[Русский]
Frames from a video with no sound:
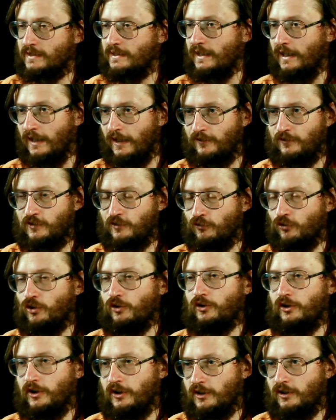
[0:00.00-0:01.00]
скорее
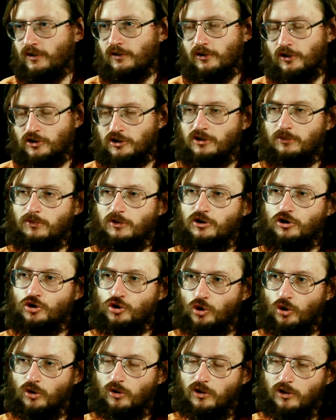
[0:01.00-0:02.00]
всего, таких должны быть
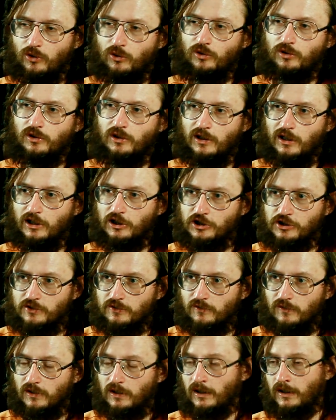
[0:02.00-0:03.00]
еще какое-то
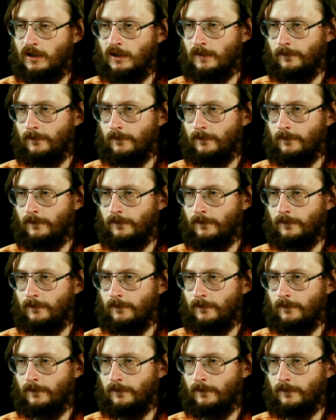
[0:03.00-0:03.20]
количество.